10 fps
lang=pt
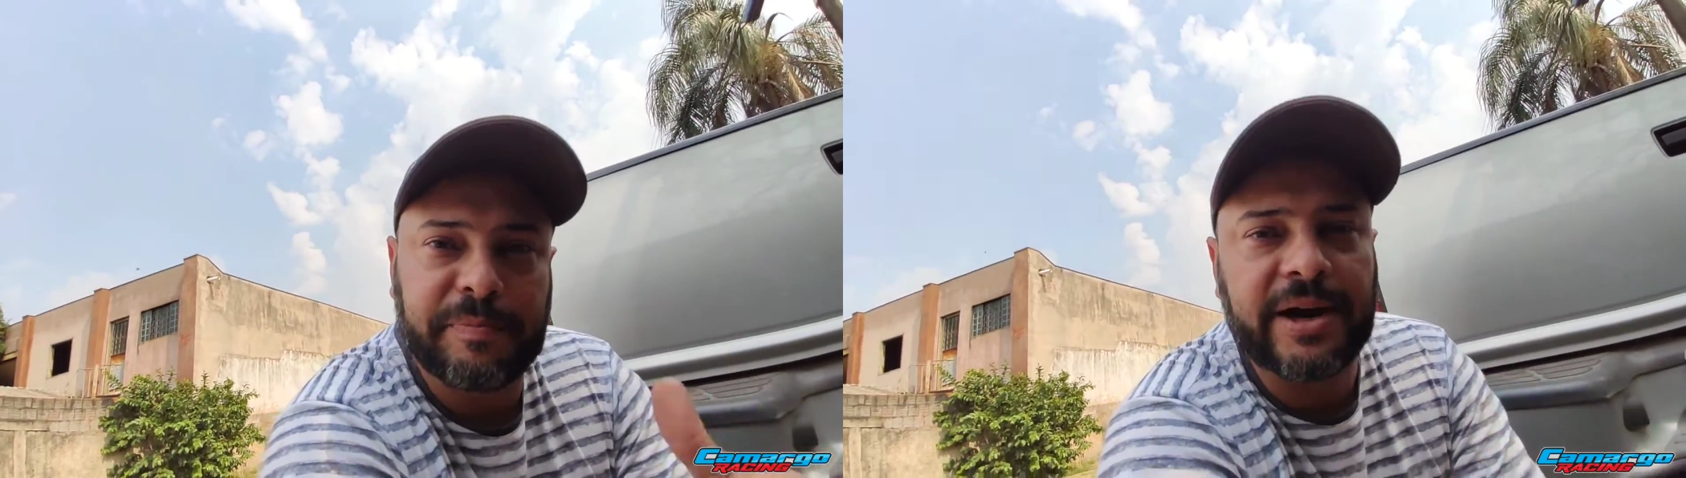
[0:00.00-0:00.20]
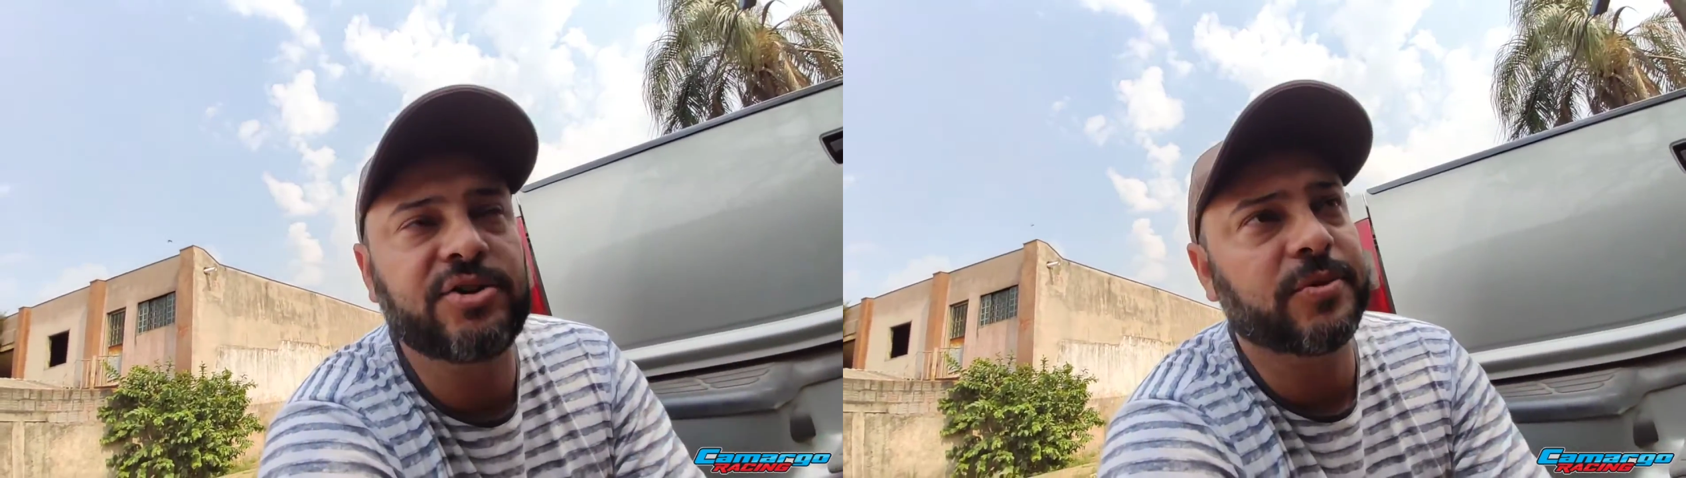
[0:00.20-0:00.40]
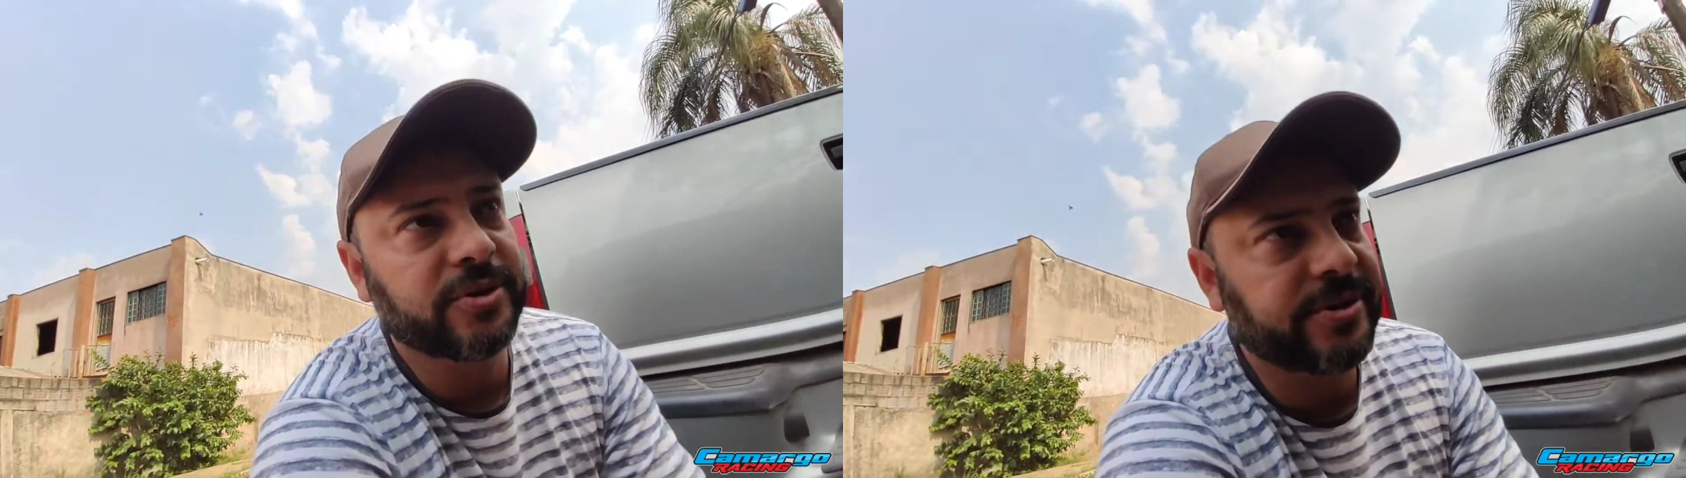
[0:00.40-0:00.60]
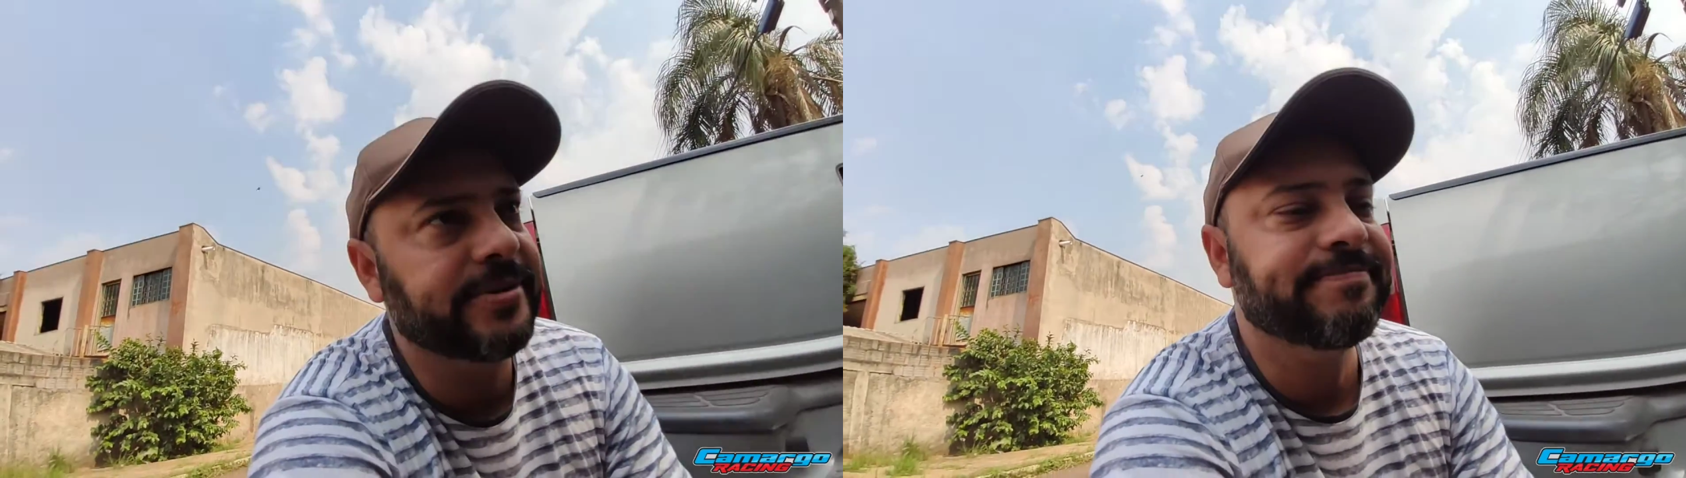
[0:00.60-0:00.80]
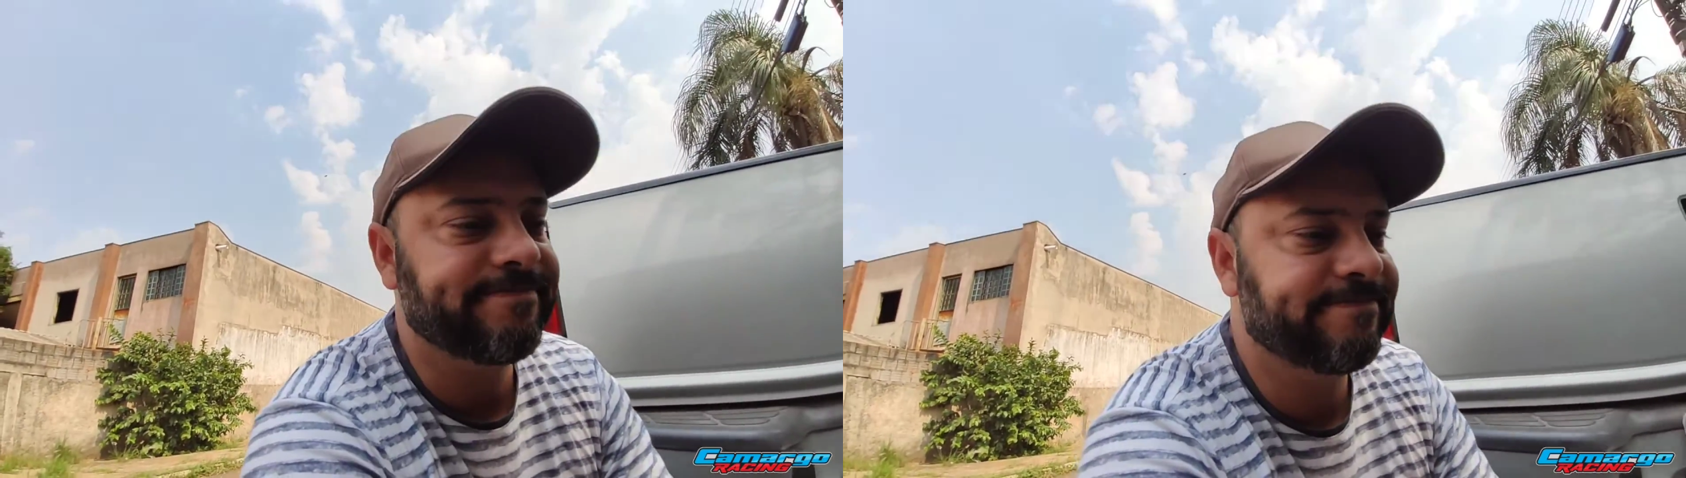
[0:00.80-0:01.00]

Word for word: perde o motor.